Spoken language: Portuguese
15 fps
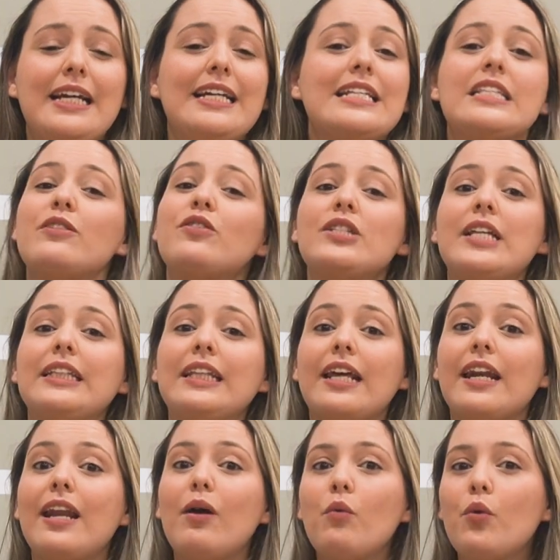Se você ainda
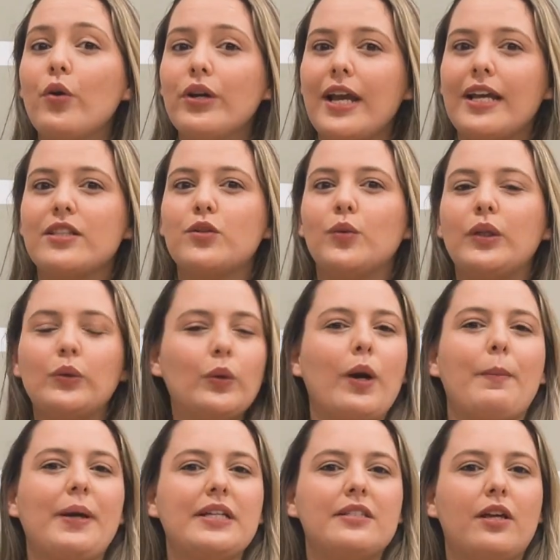não conhece o
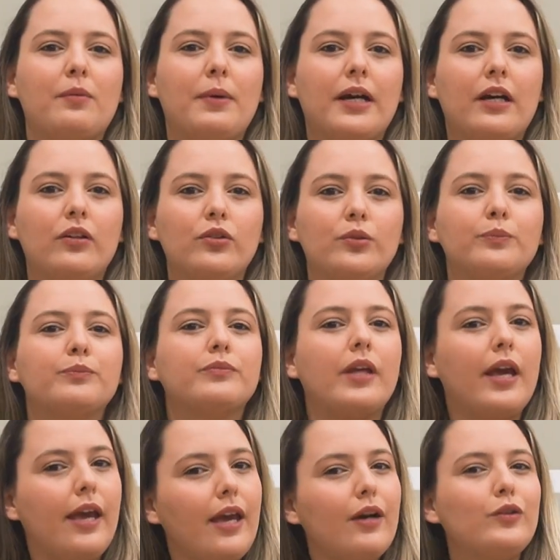Educa Parceiro Magalu,
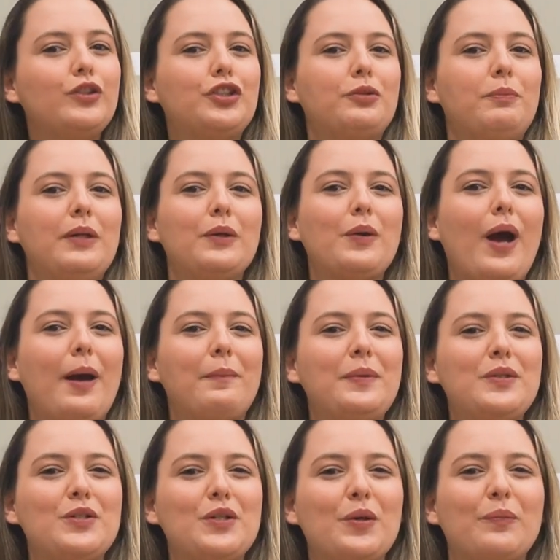eu te explico
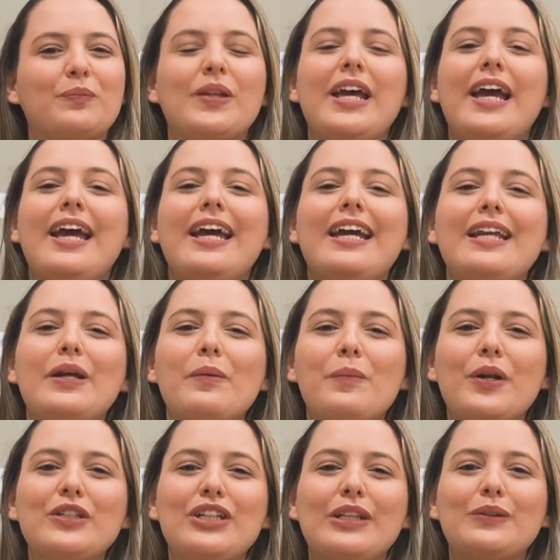rapidinho. Ele é um
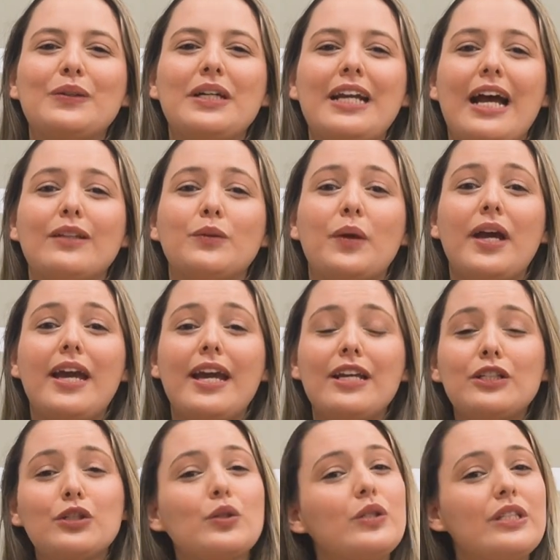projeto criado
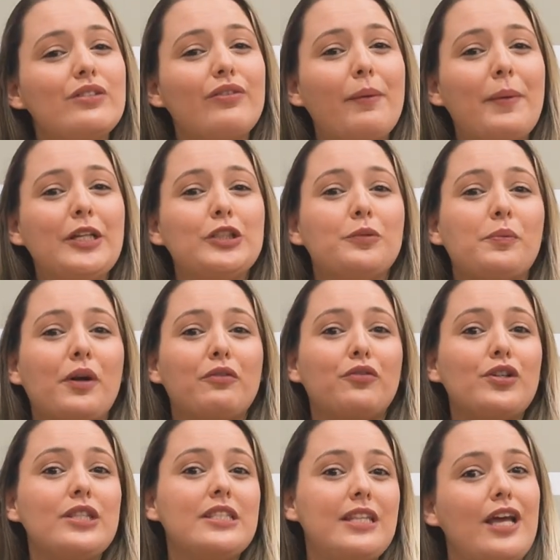exclusivamente para
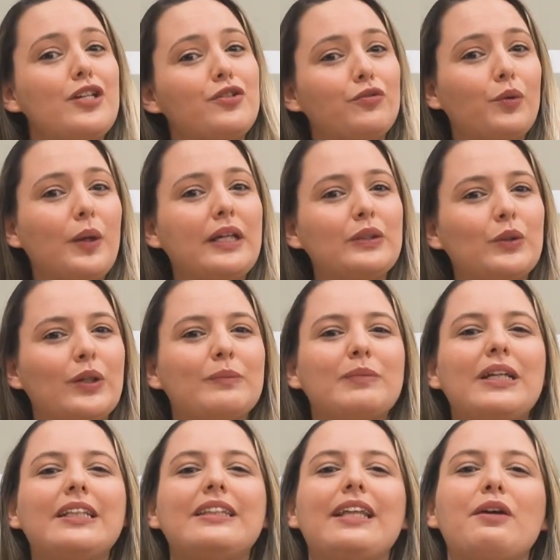você, divulgador,
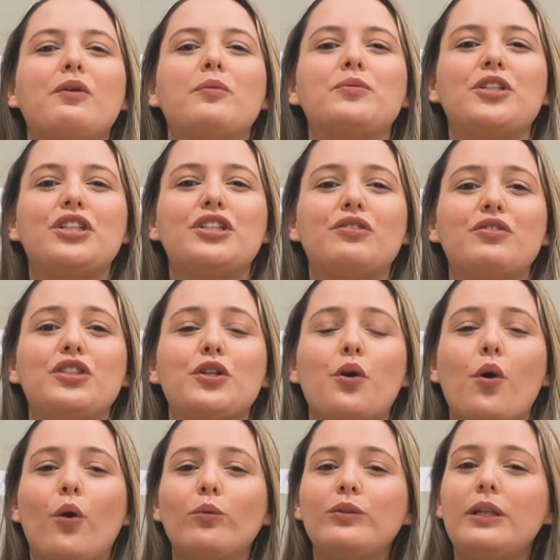e tem o objetivo de
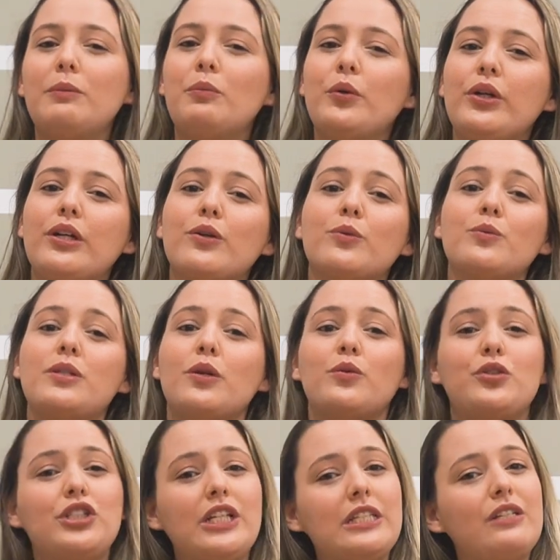contribuir com seu
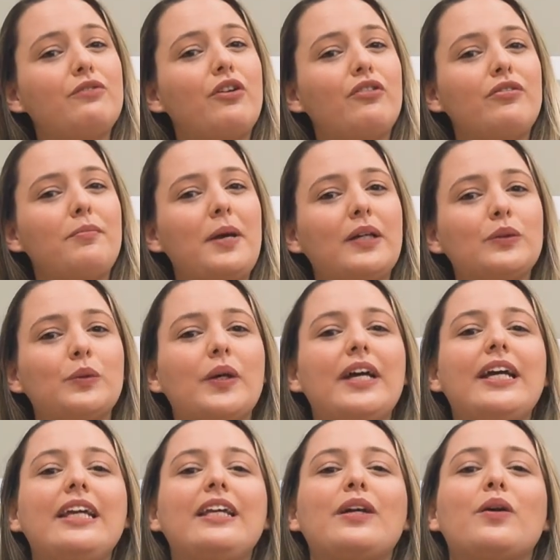desenvolvimento
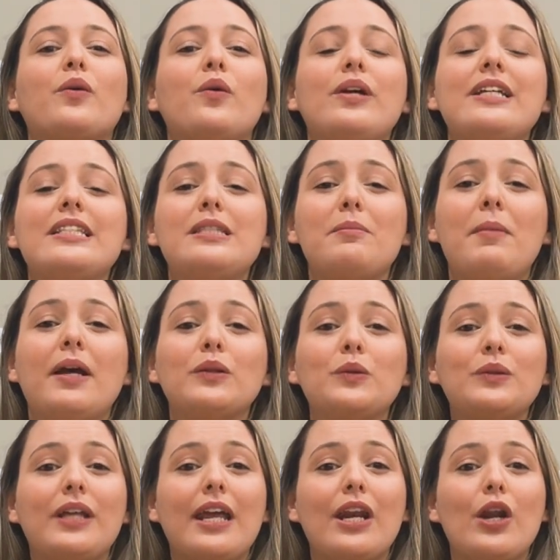e conhecimento
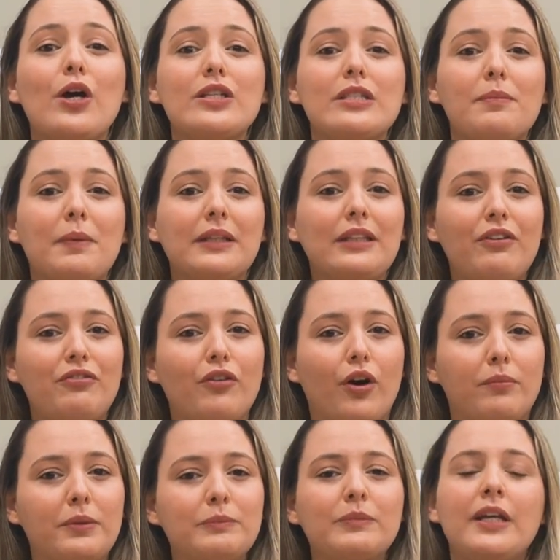da nossa
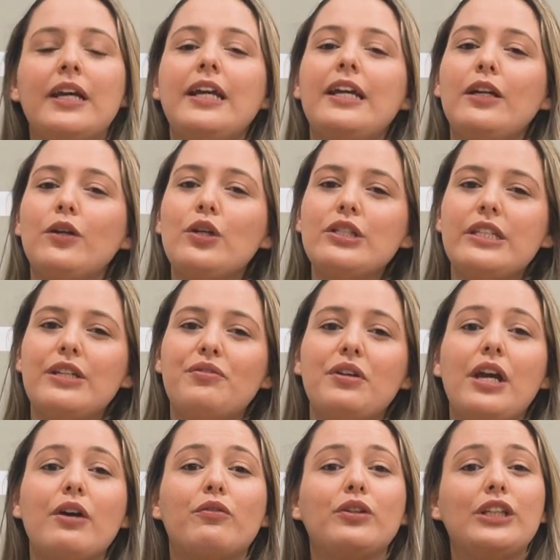plataforma.
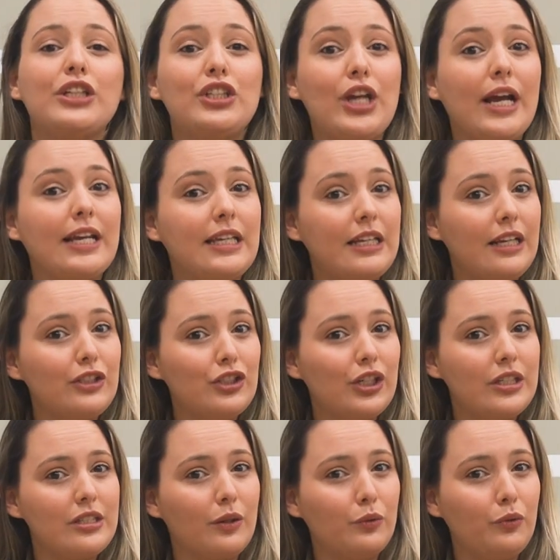Inclusive, eu vou deixar aqui na
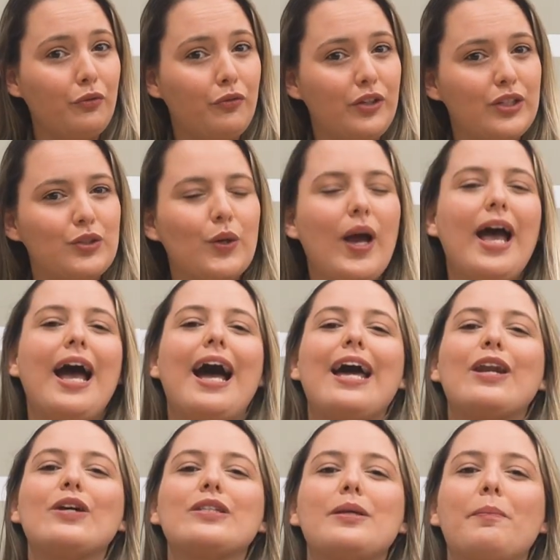descrição do vídeo a
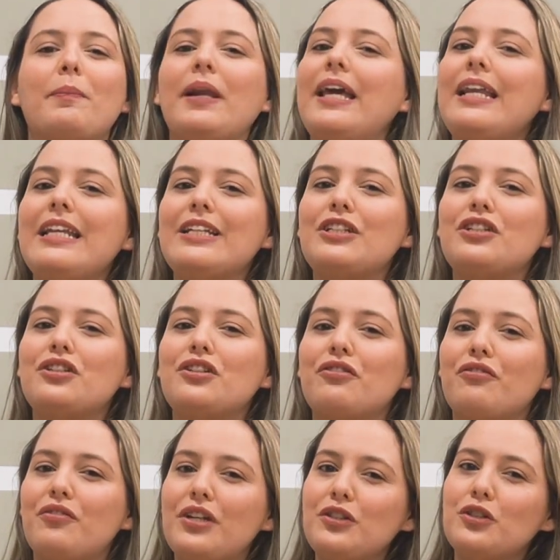nossa playlist de
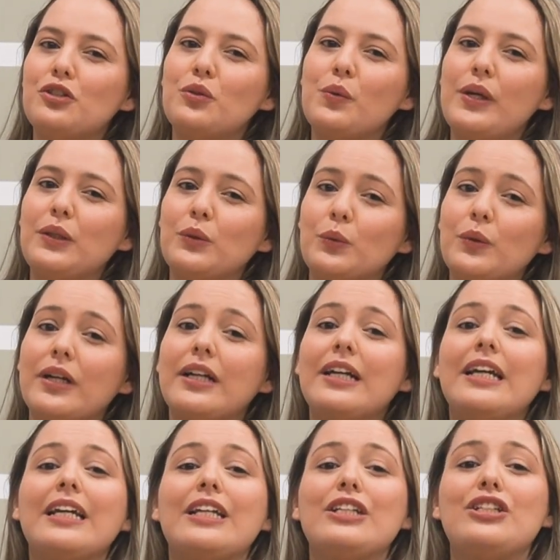vídeos do Educa
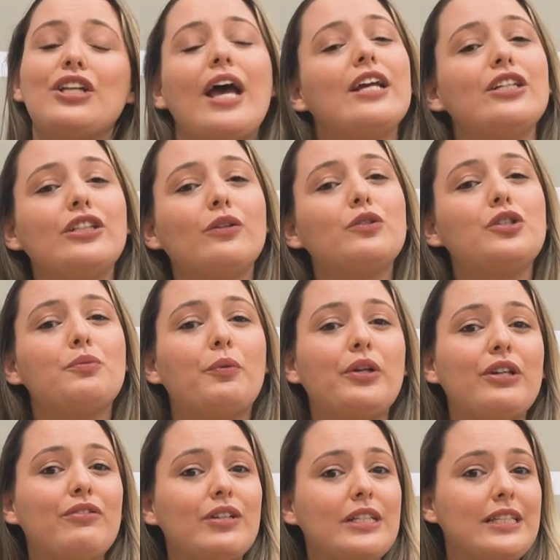que já estão
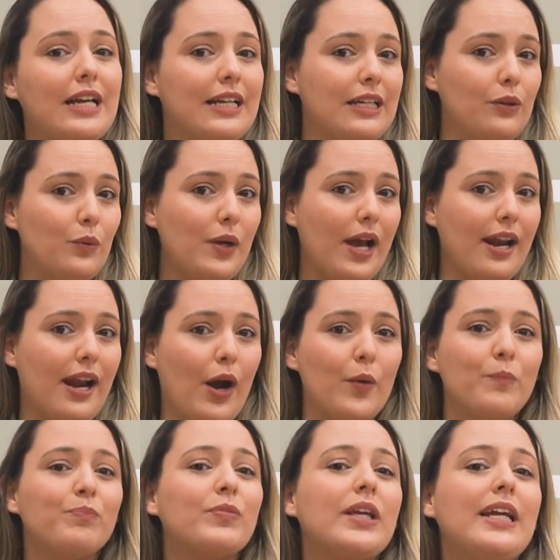disponíveis aqui no canal
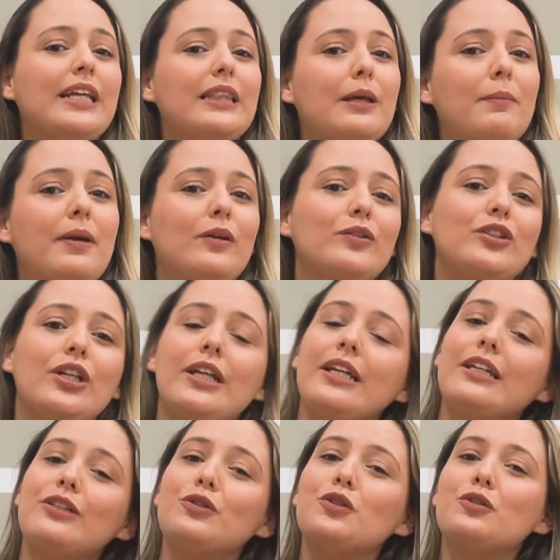e também os
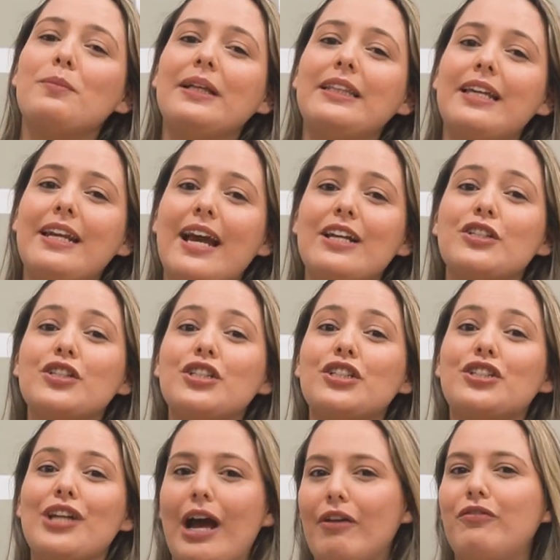links dos materiais que
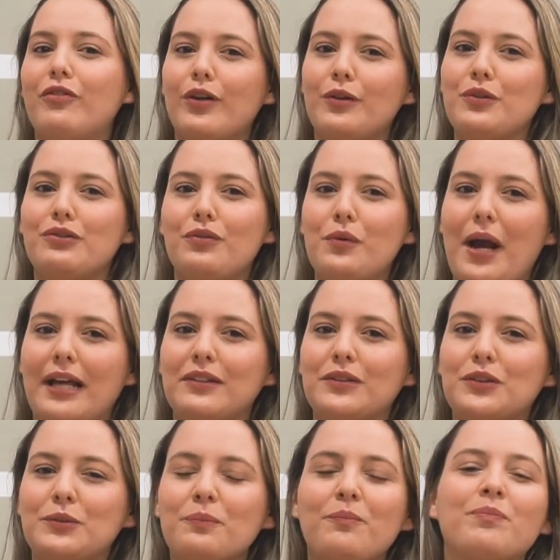já foram divulgados.